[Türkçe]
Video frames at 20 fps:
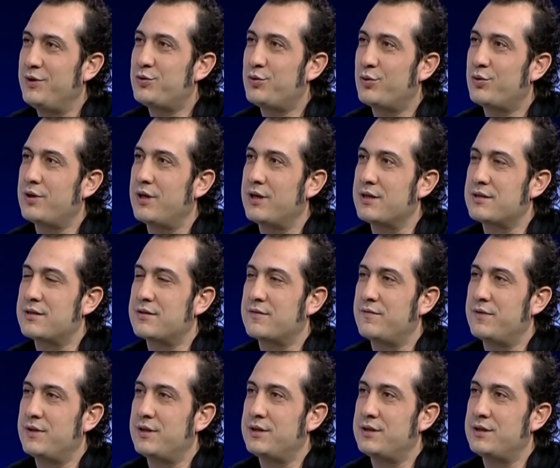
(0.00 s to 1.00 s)
çok
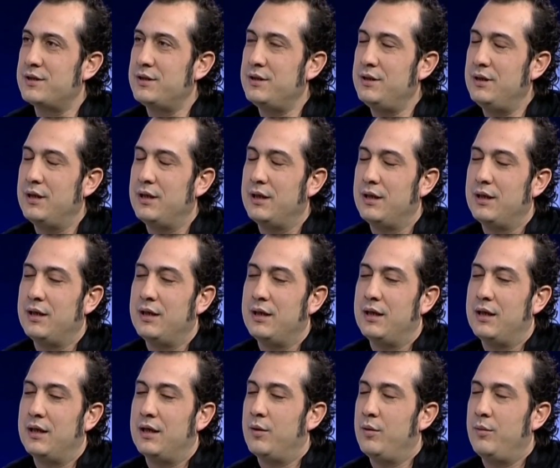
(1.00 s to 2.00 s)
rahatsızlık vericiydi.
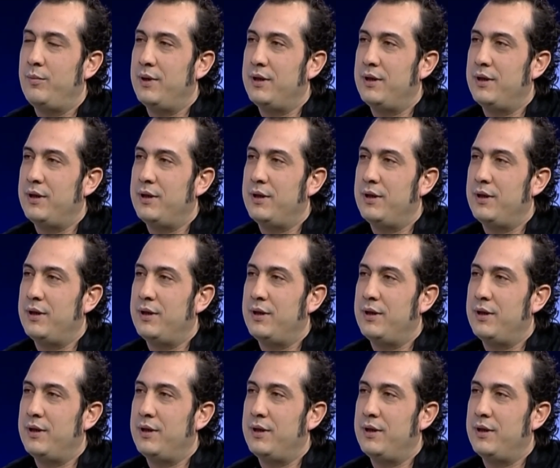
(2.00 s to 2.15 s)
Ama